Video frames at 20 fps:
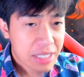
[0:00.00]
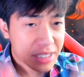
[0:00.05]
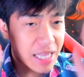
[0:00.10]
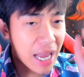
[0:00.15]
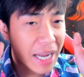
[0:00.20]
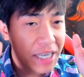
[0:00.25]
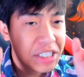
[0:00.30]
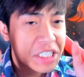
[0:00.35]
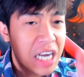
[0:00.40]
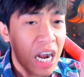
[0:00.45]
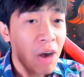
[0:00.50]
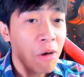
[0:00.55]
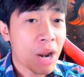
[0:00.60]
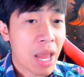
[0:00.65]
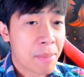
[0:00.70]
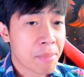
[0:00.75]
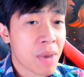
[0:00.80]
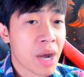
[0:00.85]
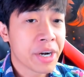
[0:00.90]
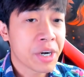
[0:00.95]
Tại sao
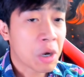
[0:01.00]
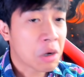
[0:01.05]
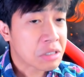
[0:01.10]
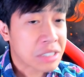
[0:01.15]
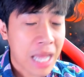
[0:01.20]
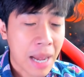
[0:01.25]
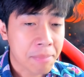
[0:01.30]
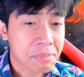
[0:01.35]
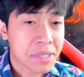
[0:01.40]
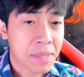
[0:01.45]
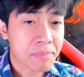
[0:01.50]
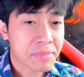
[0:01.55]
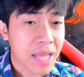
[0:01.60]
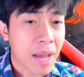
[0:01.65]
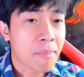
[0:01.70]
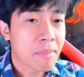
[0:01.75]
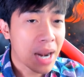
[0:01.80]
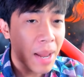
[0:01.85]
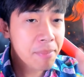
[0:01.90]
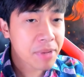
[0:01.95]
lại mới nói
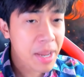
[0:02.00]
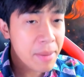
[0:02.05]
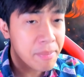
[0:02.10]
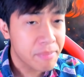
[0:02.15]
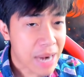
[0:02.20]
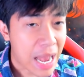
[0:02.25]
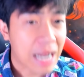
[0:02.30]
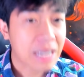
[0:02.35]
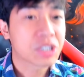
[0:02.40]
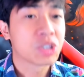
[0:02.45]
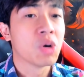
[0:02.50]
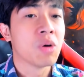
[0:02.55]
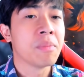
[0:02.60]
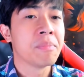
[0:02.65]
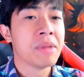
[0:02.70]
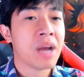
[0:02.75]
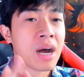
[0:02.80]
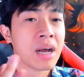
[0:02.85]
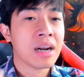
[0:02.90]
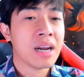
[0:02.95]
885, cái em đặt
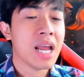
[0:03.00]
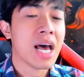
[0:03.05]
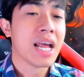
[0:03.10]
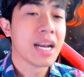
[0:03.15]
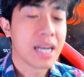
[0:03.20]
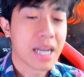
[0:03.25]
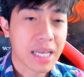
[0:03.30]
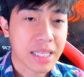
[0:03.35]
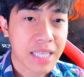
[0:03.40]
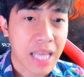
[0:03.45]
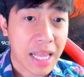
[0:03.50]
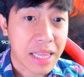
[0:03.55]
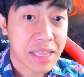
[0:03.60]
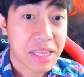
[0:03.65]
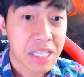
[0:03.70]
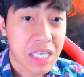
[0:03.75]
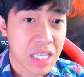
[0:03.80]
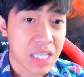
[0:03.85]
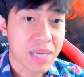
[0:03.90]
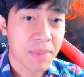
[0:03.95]
xuống nâng lên là thành
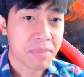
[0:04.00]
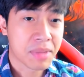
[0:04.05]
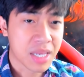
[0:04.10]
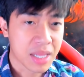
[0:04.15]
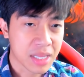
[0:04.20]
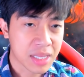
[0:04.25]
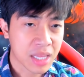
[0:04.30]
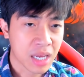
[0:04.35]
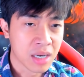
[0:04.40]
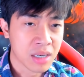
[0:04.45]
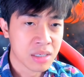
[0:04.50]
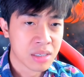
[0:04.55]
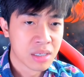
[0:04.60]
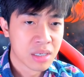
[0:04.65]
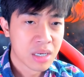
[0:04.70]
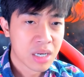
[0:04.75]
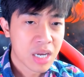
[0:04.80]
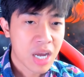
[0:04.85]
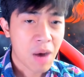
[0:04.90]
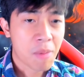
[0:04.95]
994?
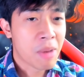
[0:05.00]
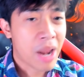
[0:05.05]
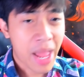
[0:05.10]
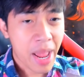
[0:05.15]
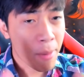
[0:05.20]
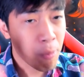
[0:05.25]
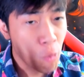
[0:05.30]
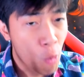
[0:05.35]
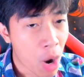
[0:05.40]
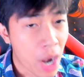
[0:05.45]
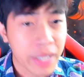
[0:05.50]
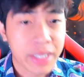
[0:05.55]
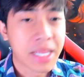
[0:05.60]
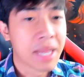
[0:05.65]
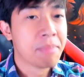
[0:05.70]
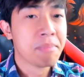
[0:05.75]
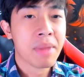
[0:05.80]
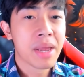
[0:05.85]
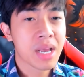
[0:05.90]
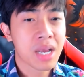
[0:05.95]
Không lẽ em quệt
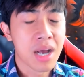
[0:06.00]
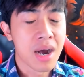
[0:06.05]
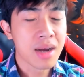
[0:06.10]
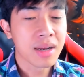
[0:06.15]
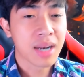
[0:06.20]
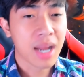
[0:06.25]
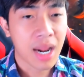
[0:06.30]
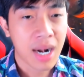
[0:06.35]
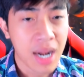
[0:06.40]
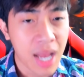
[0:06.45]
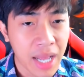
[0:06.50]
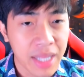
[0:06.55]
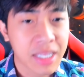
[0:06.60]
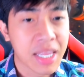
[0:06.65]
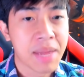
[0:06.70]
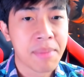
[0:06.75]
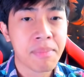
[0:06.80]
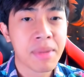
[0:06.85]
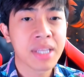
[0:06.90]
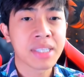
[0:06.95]
thêm miếng cước là lên
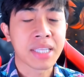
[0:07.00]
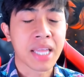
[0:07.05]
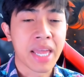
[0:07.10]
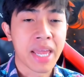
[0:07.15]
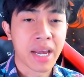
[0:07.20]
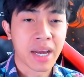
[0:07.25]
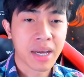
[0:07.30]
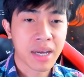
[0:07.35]
thêm miếng tiền?